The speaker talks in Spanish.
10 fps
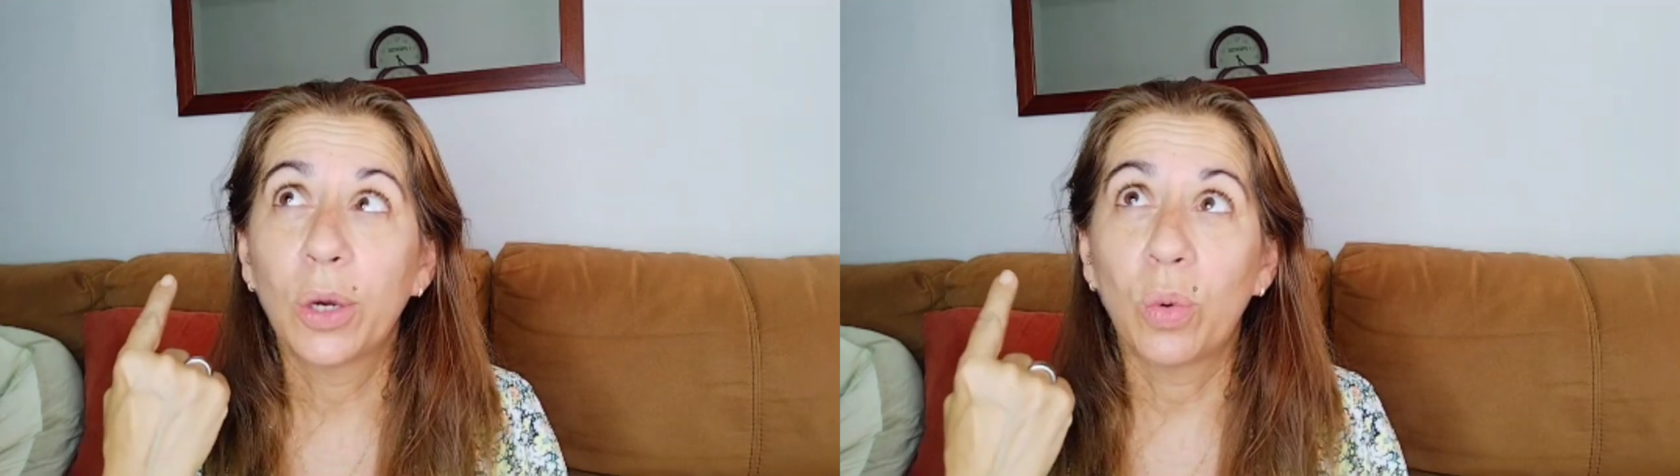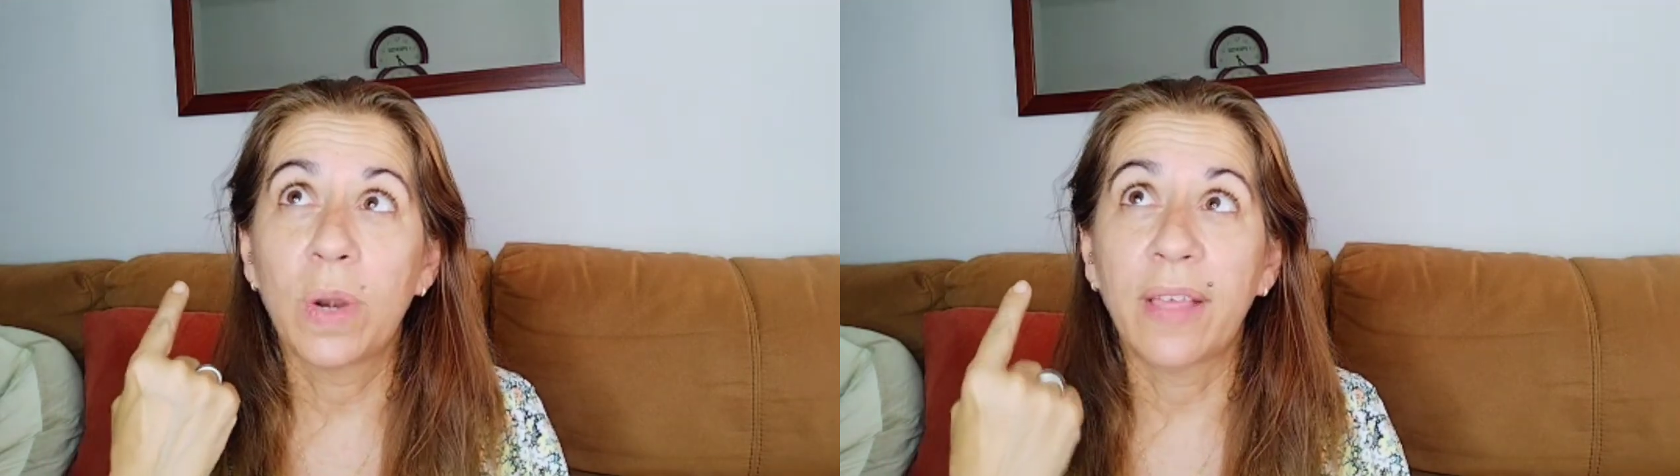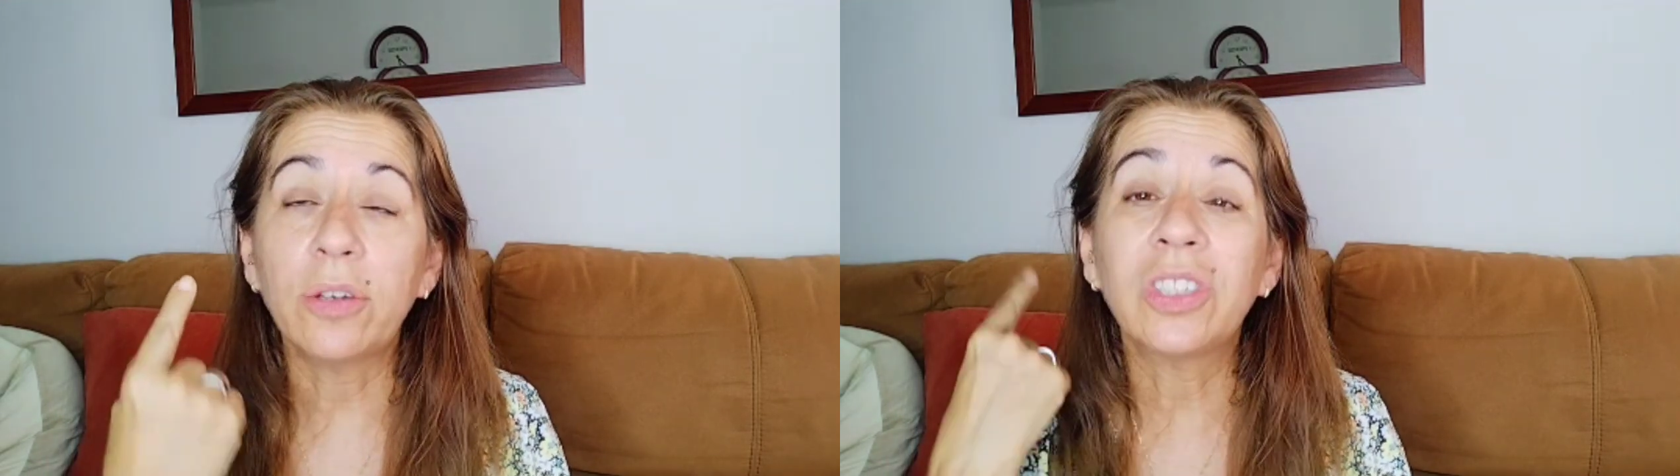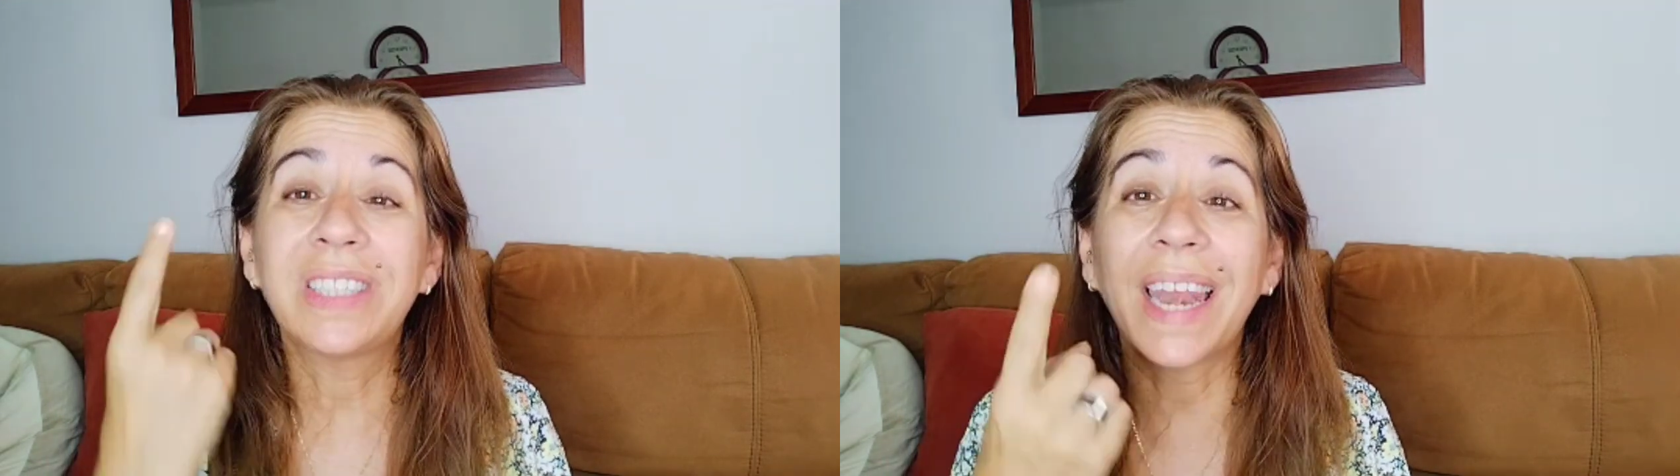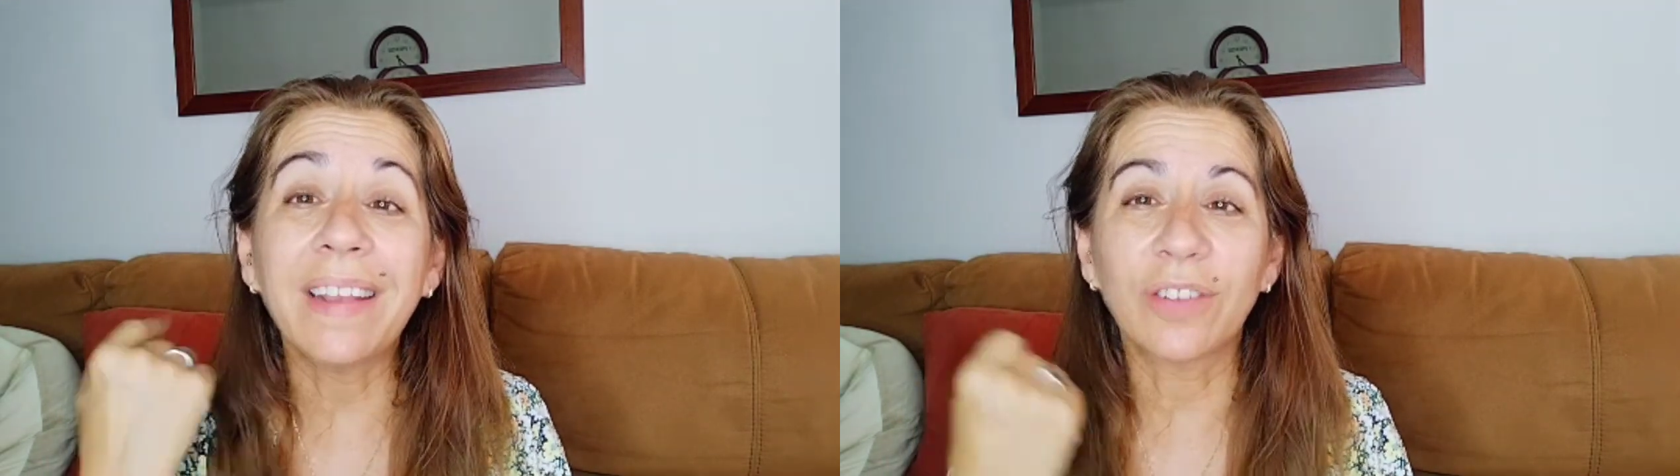una, dos,
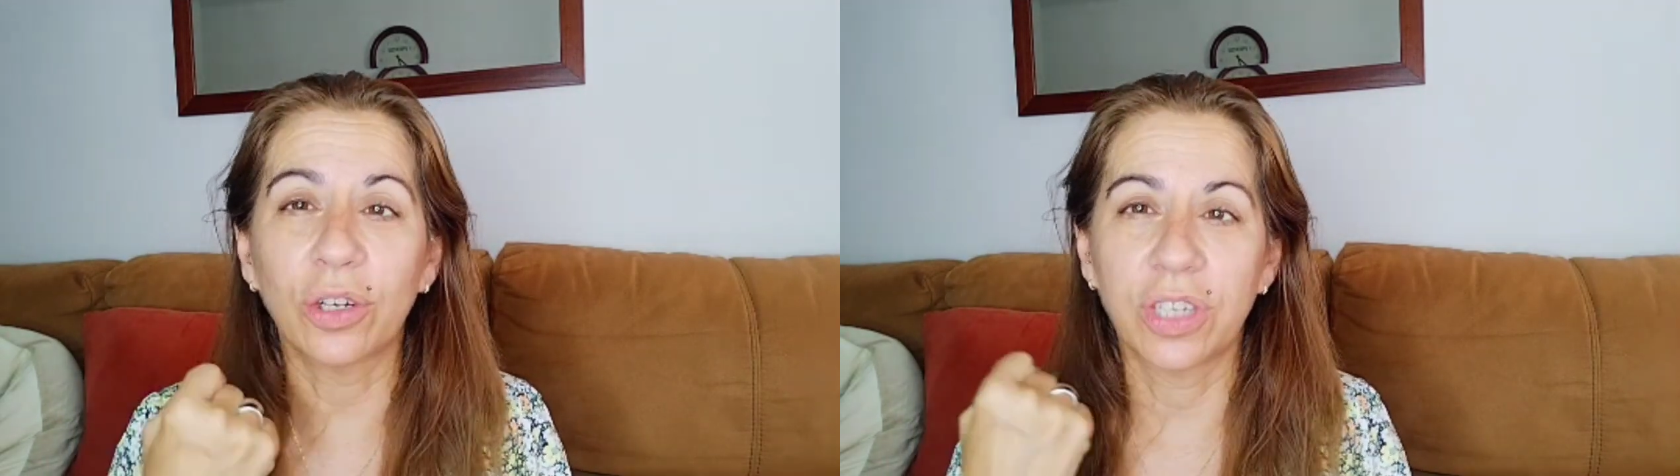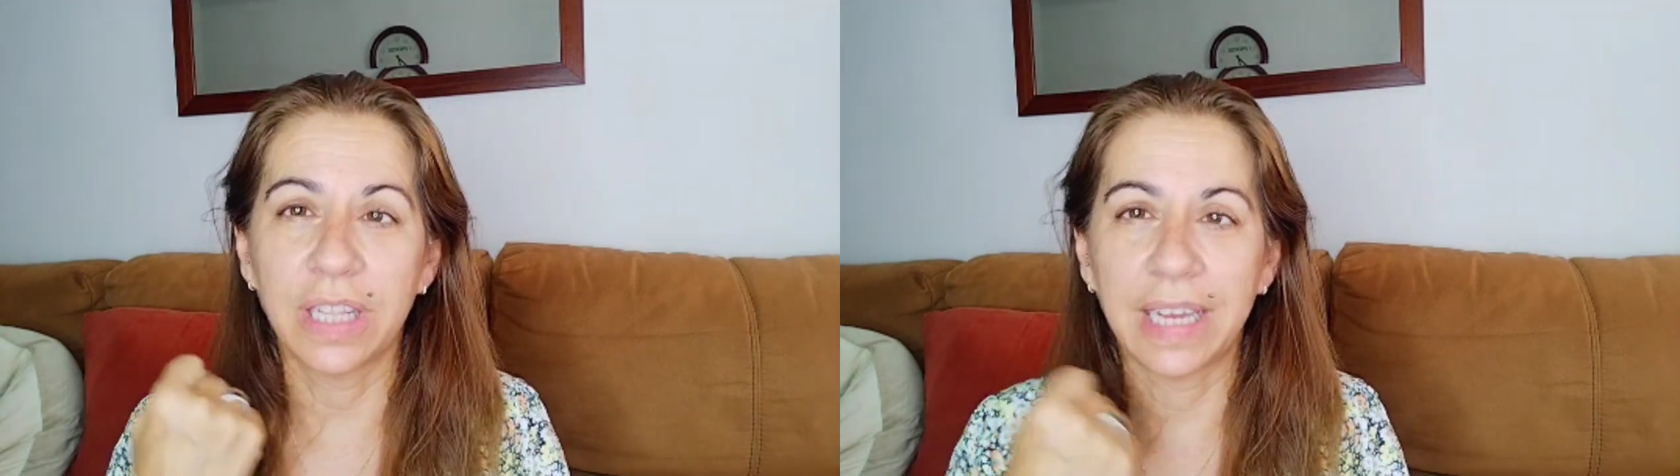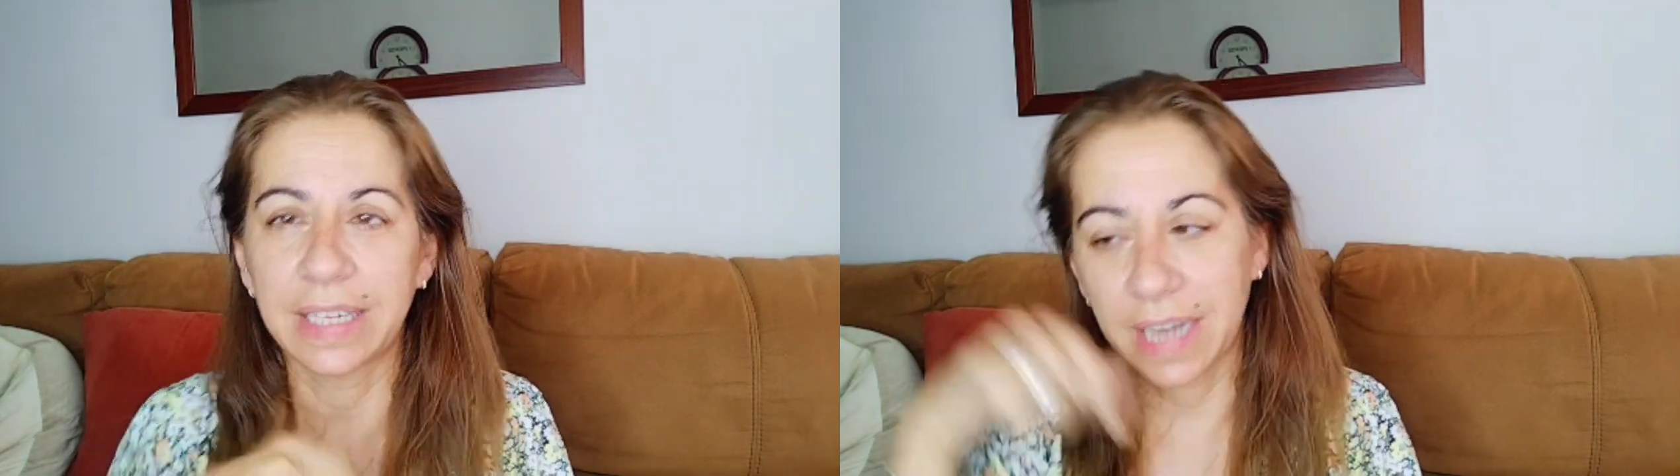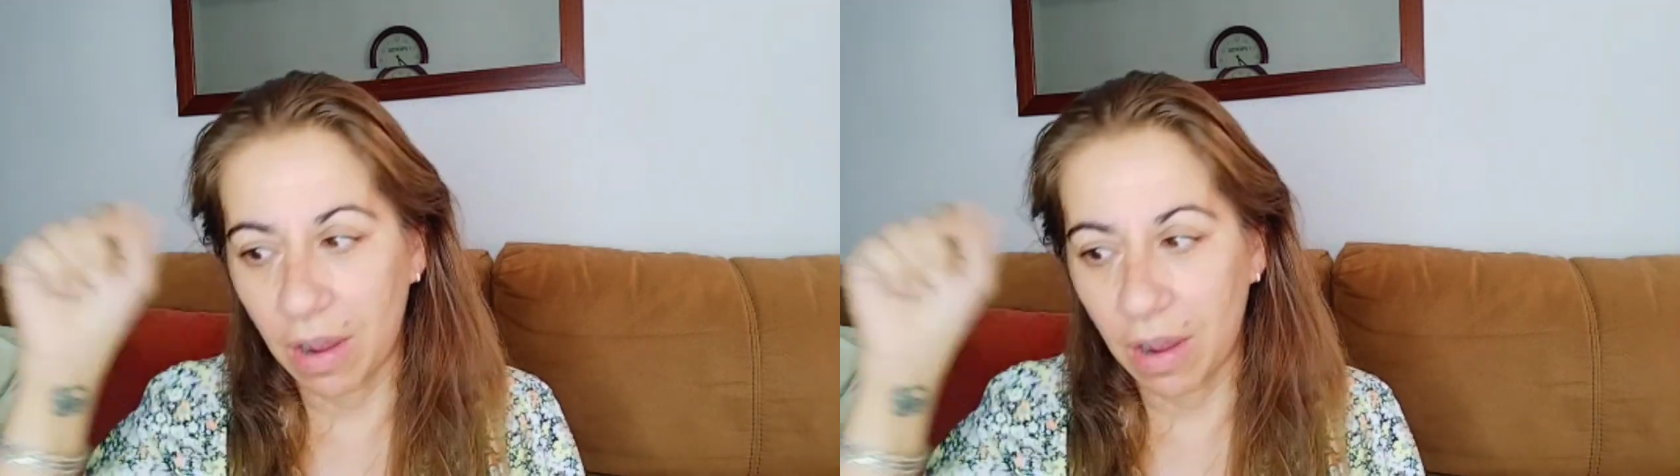tres cositas.